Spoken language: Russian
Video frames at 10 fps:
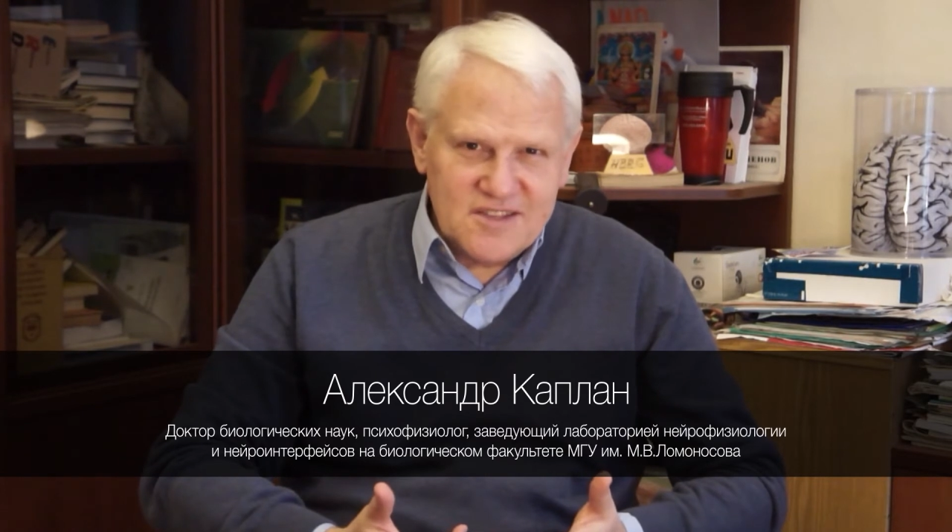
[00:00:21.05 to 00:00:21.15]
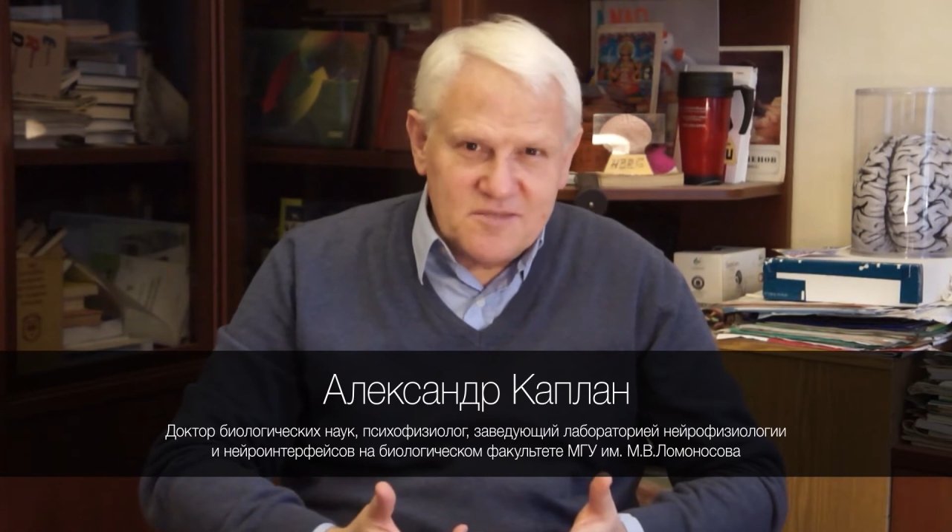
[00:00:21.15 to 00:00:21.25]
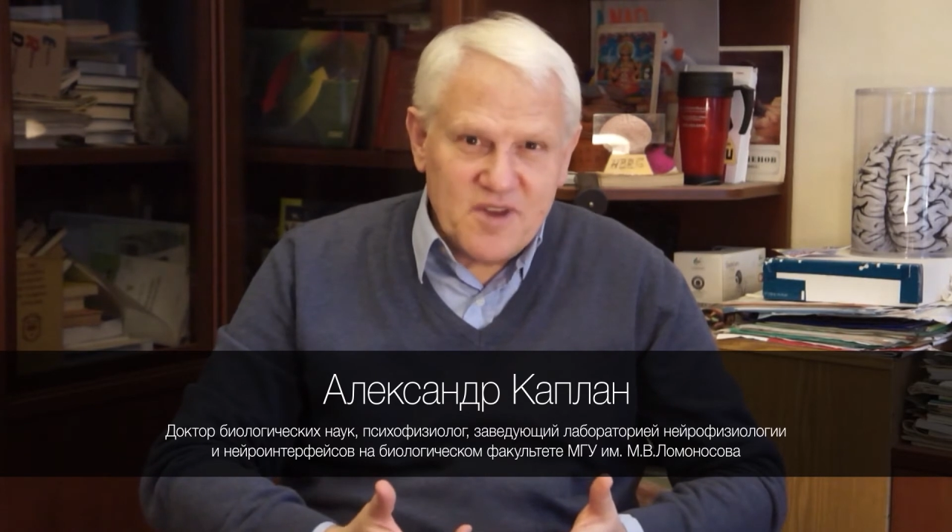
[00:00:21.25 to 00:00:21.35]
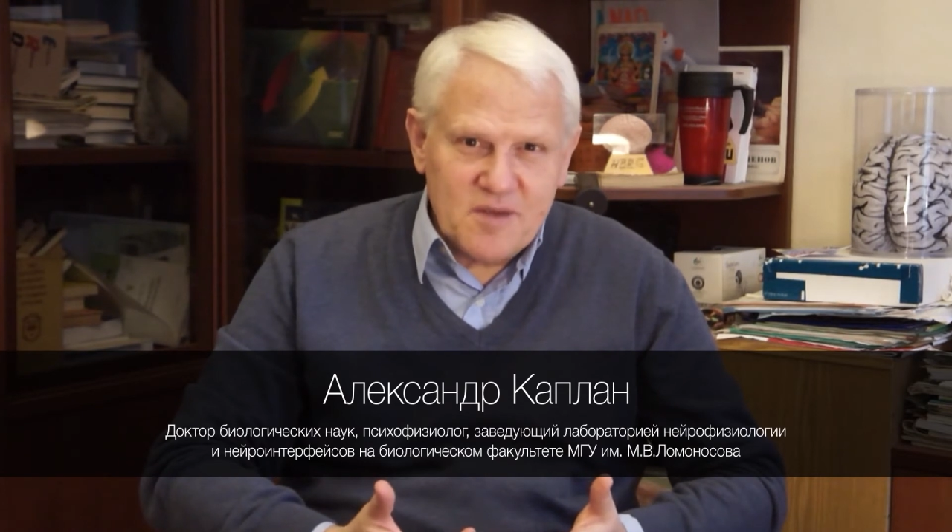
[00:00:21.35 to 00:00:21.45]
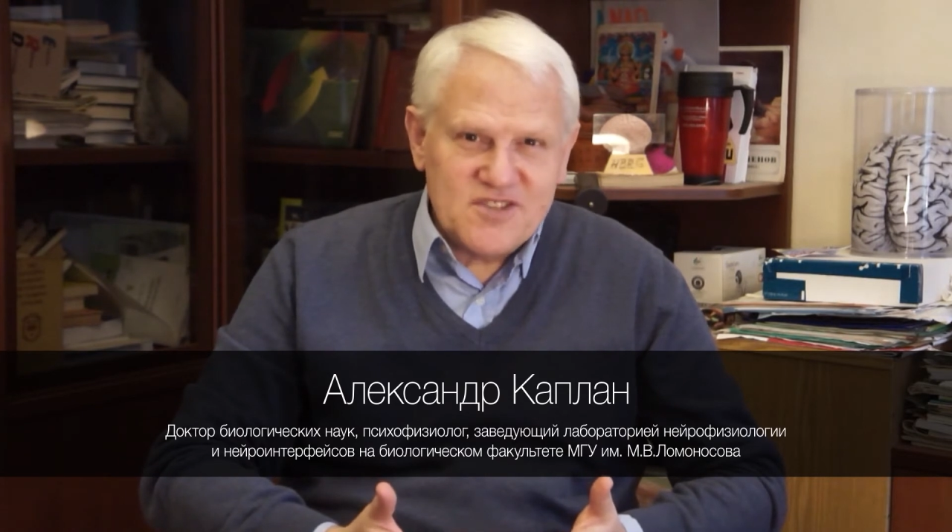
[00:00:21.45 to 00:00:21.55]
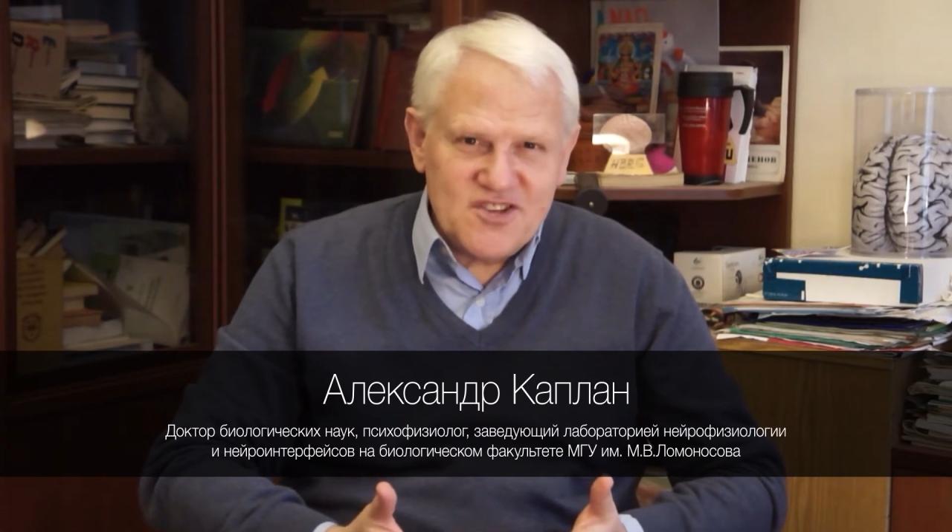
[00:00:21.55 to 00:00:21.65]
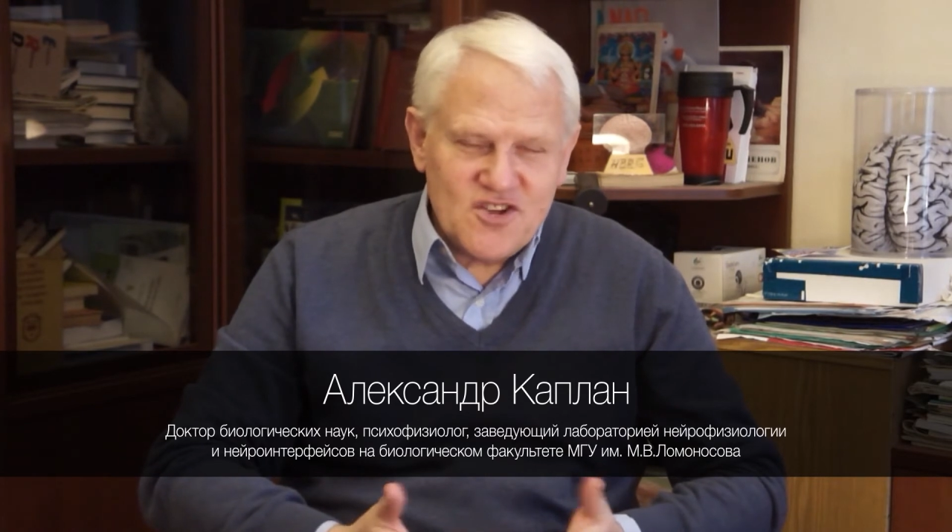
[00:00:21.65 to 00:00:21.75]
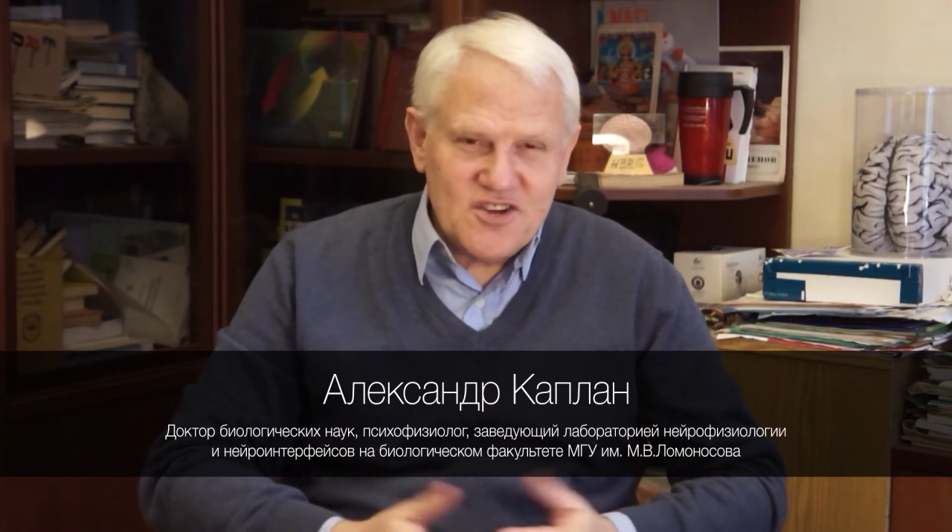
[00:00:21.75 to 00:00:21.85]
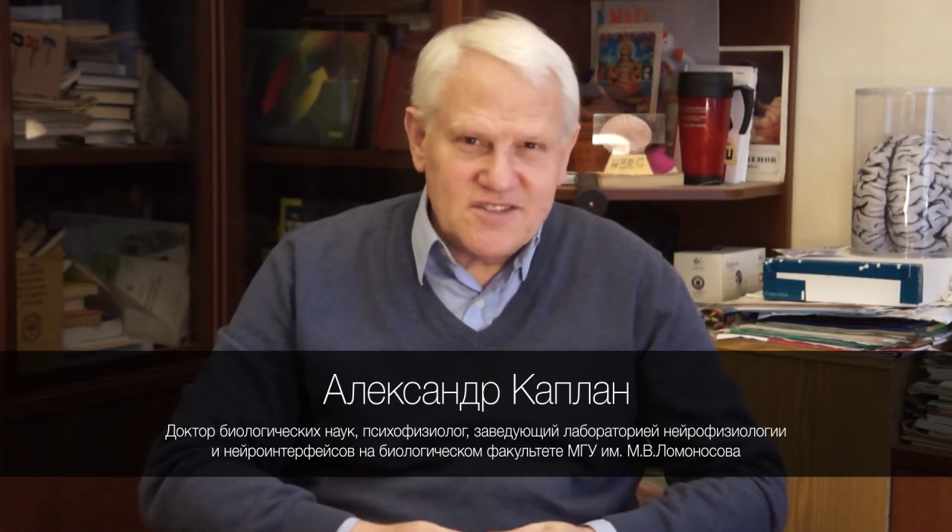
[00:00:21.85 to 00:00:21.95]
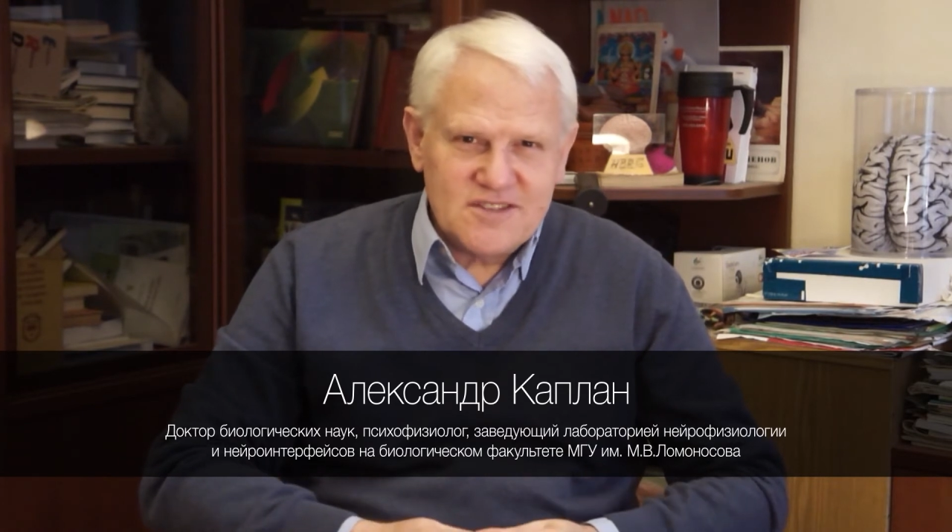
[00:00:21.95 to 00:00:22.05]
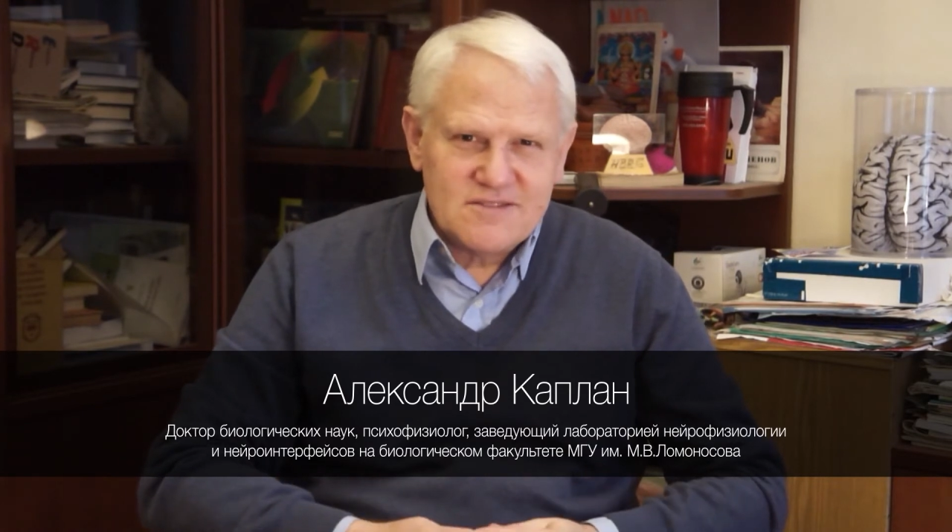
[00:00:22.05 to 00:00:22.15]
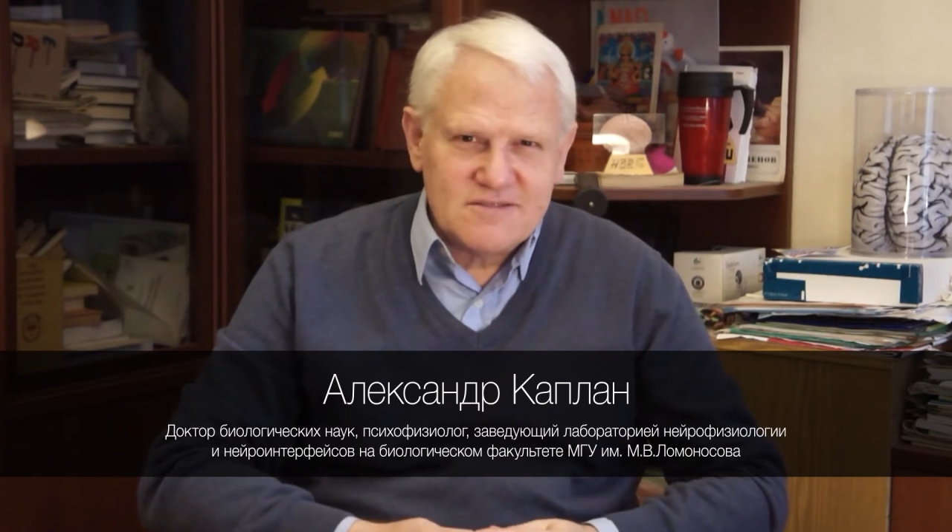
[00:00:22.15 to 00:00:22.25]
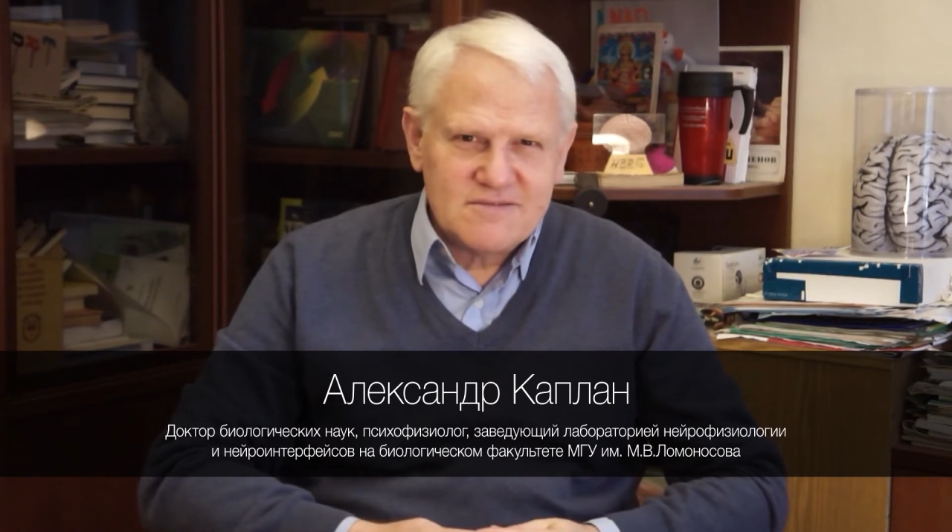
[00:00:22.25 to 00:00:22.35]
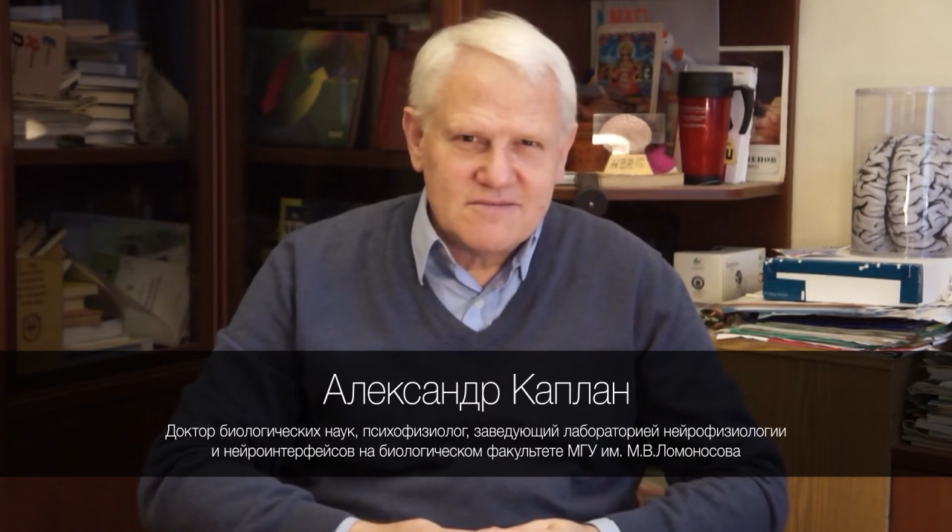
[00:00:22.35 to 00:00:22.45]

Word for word: нас прямо сейчас.